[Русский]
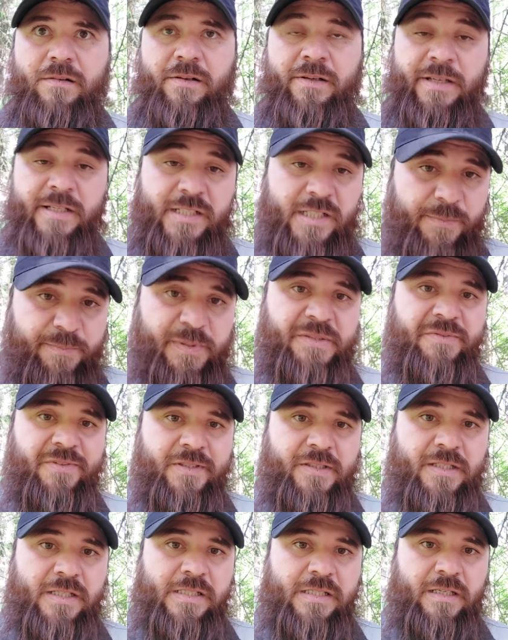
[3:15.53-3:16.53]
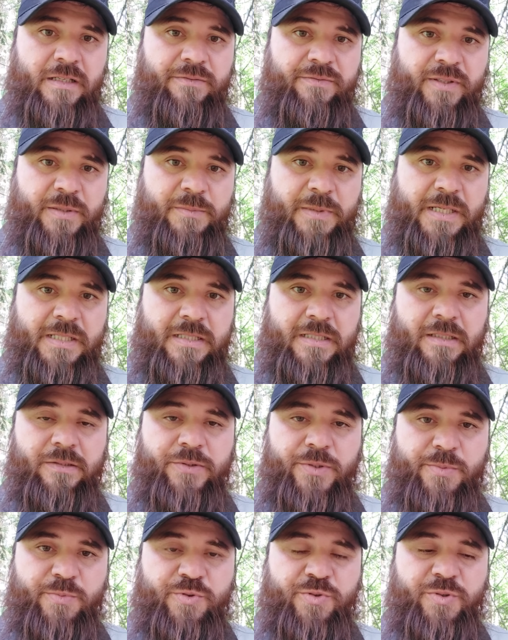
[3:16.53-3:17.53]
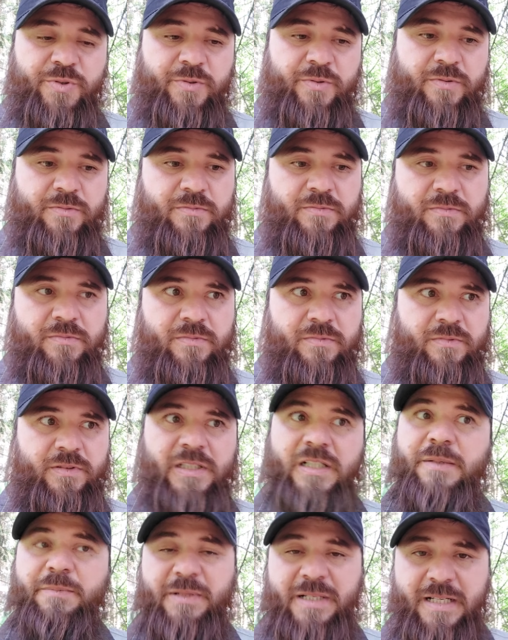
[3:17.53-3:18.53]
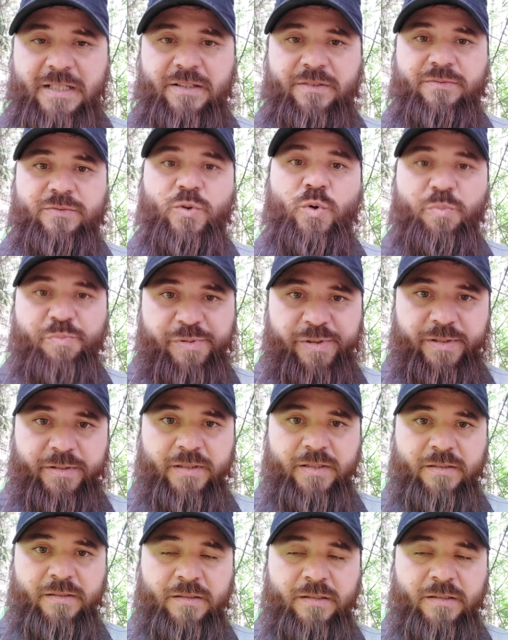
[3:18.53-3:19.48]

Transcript: если подтвердится информация о том, что Делимханов убит,